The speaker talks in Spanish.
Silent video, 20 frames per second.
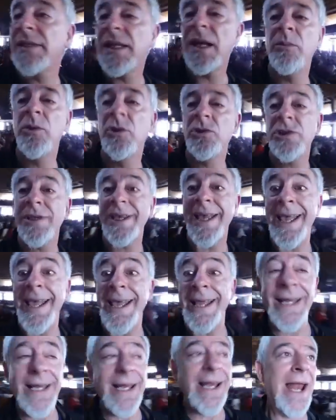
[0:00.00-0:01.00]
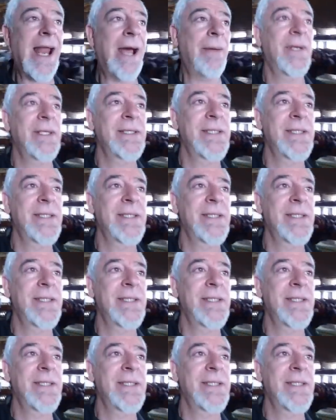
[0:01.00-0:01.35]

estamos en la